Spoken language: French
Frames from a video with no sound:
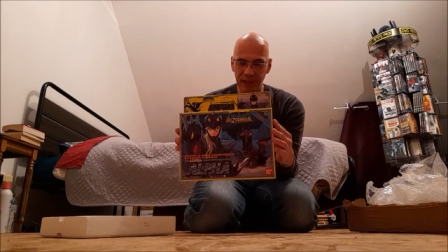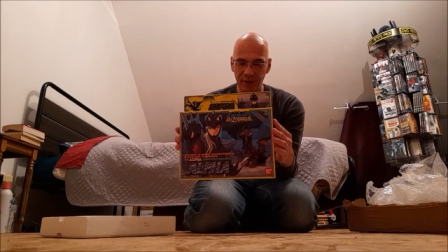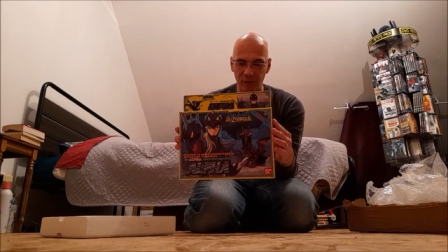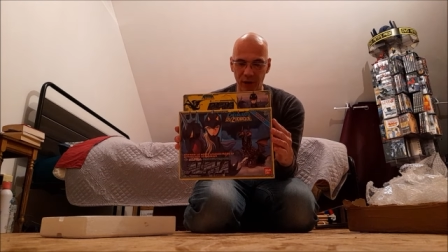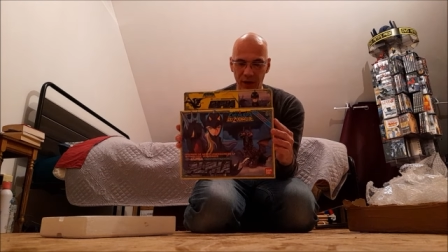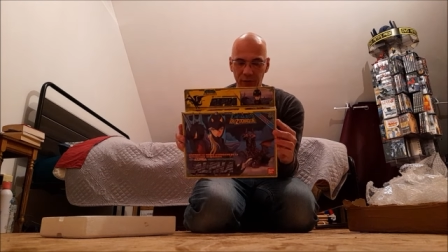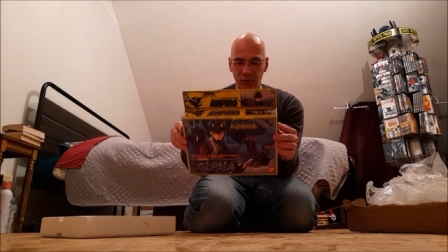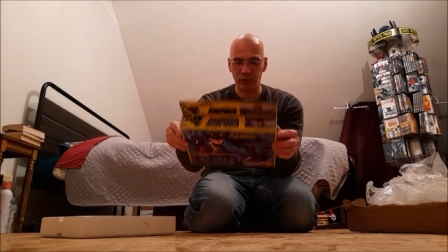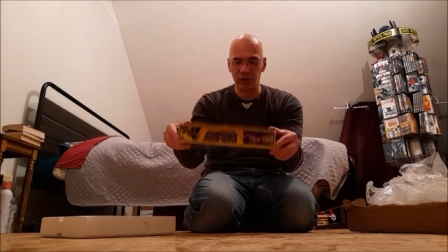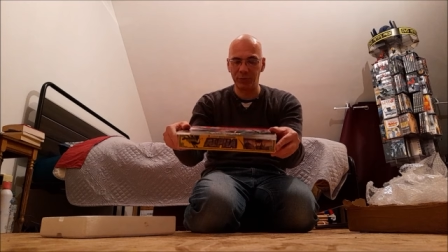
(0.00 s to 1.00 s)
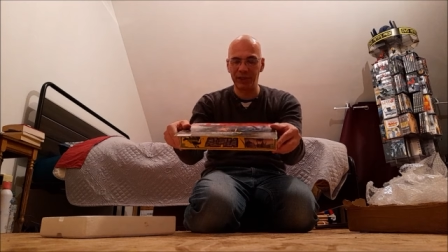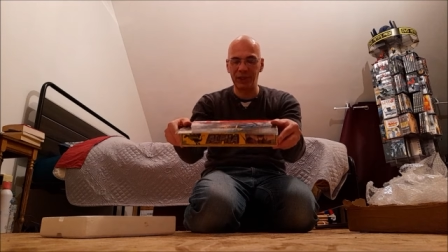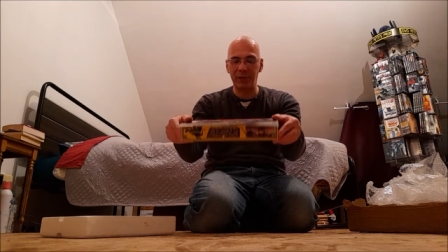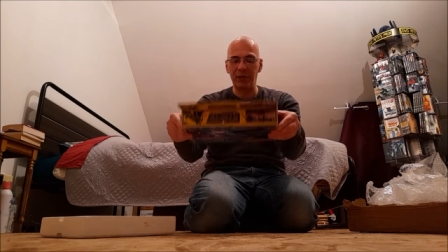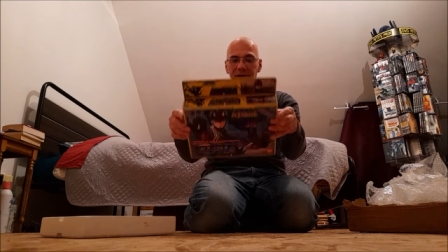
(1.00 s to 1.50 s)
Voilà, donc je m'étais
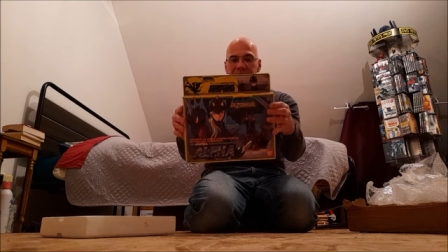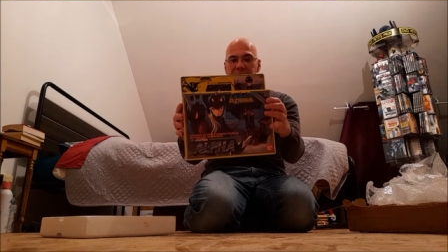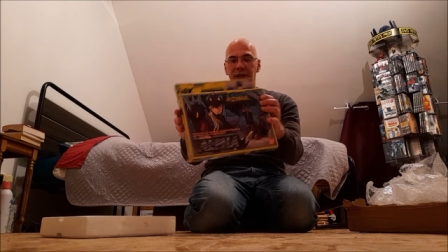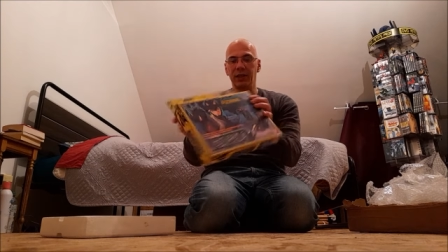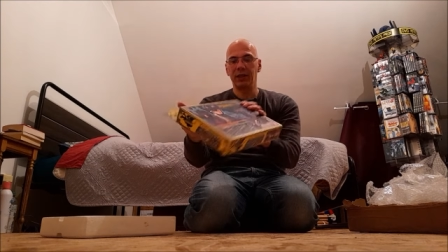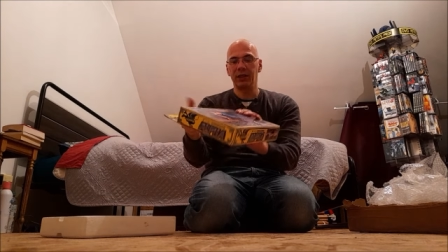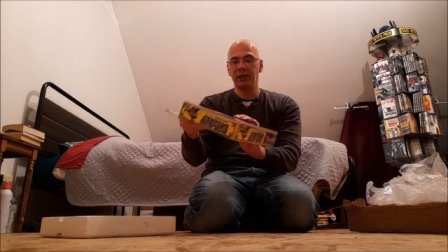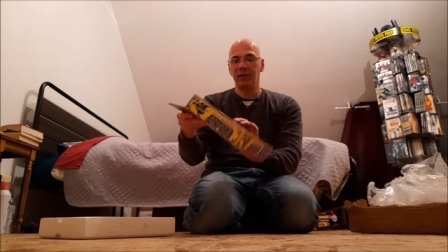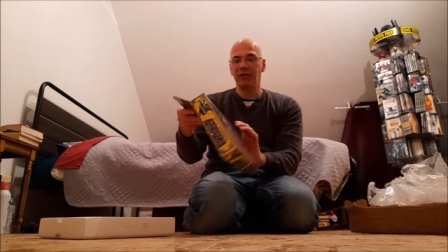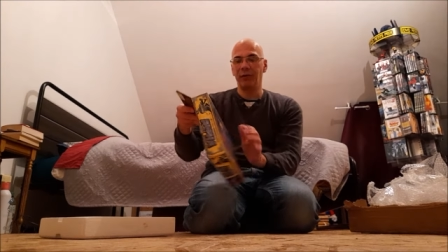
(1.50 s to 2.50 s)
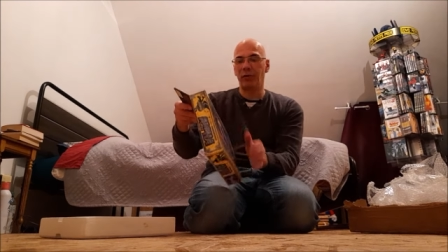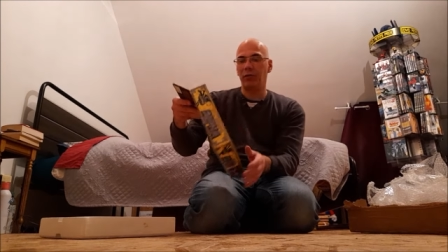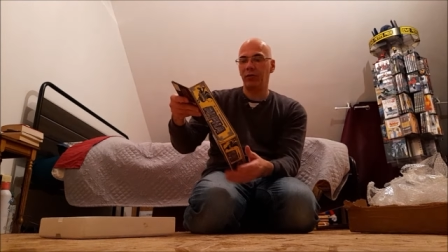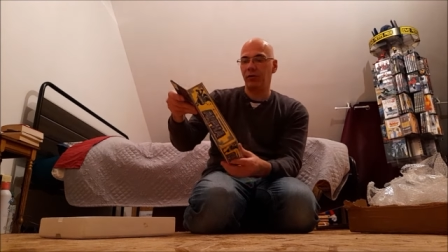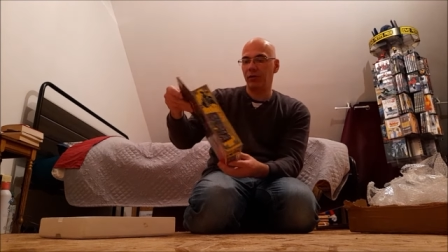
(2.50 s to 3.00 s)
jamais lancé
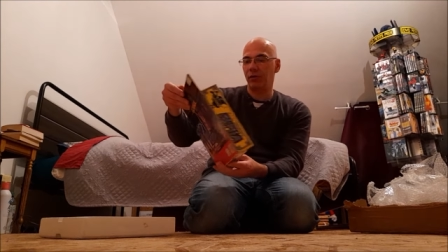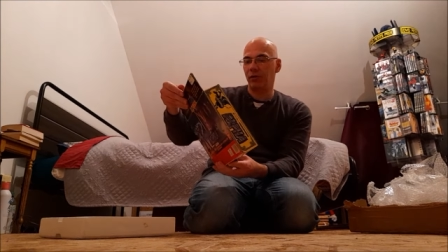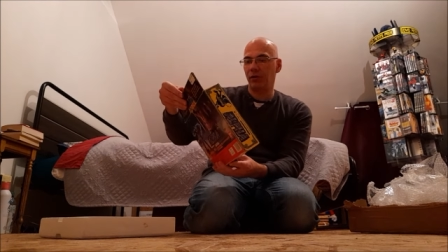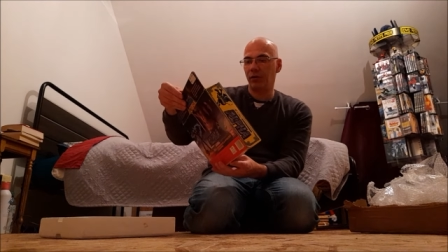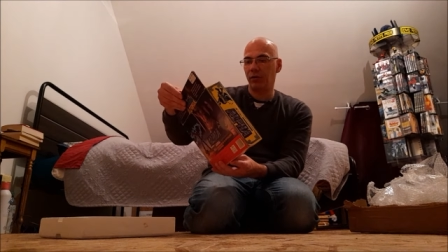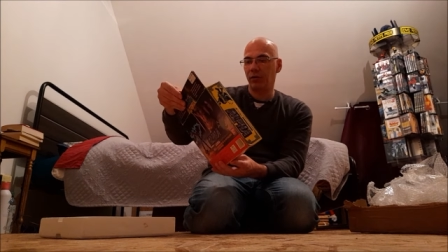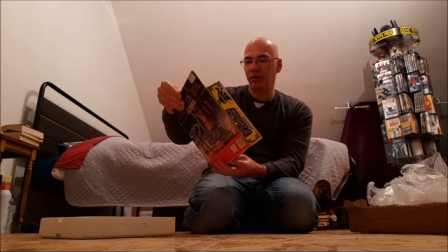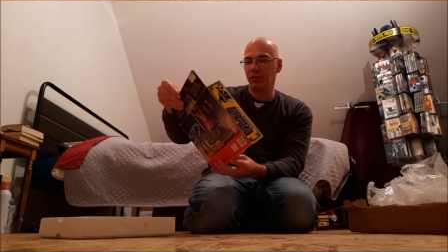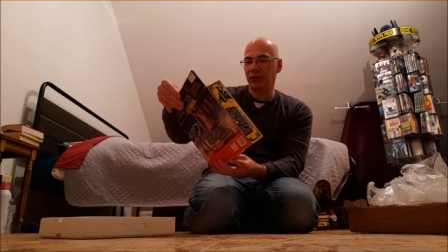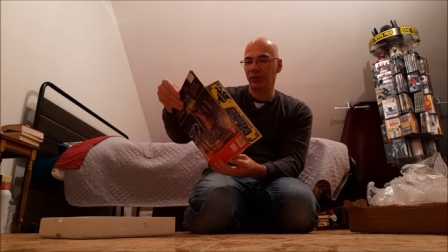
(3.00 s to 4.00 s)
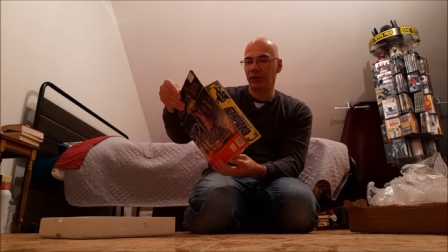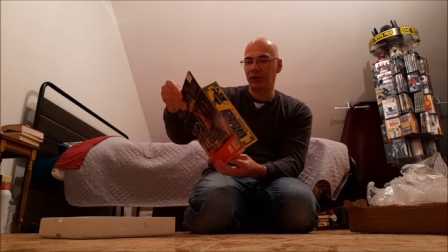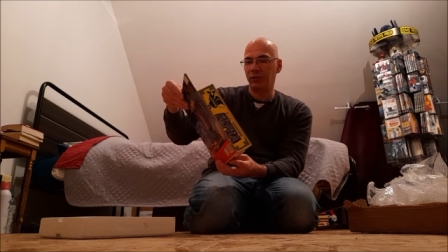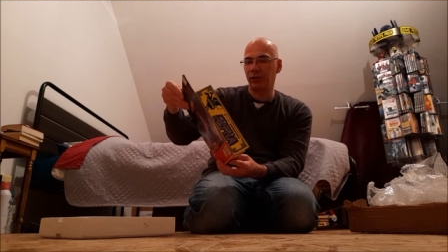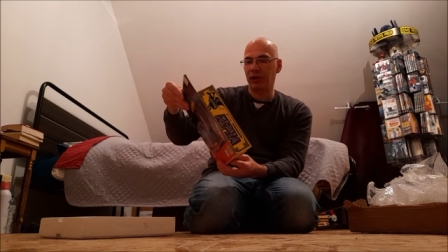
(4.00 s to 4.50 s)
vraiment euh, dans cette
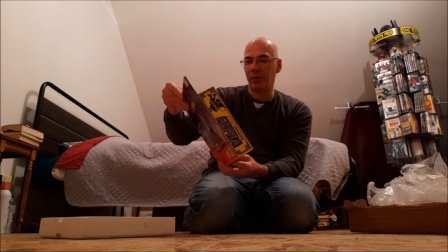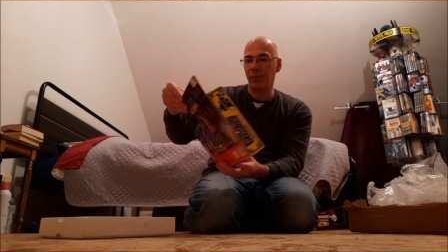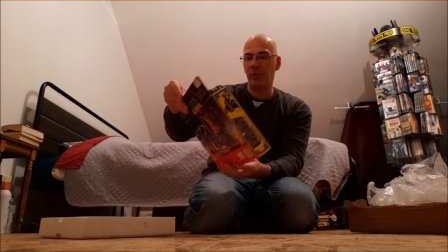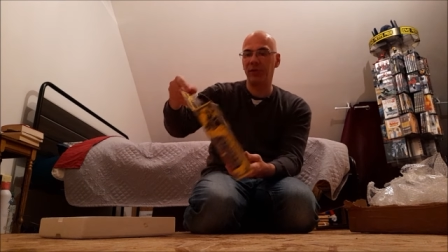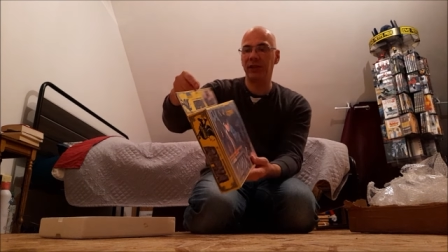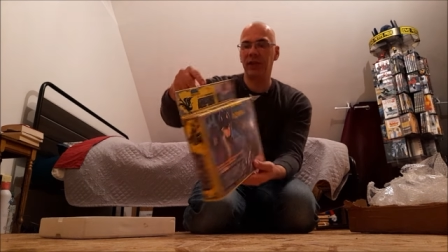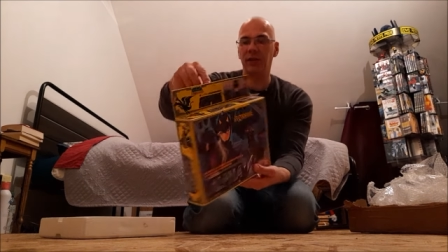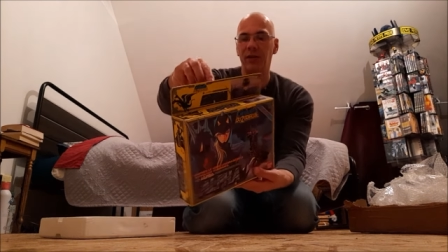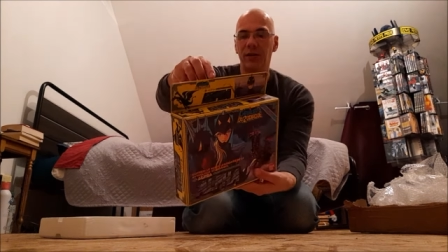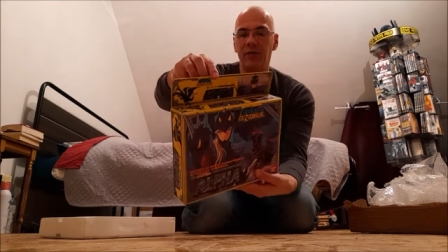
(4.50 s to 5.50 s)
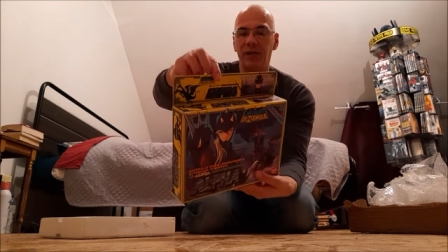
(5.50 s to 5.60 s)
collection-là. Il y a même le petit, euh, vous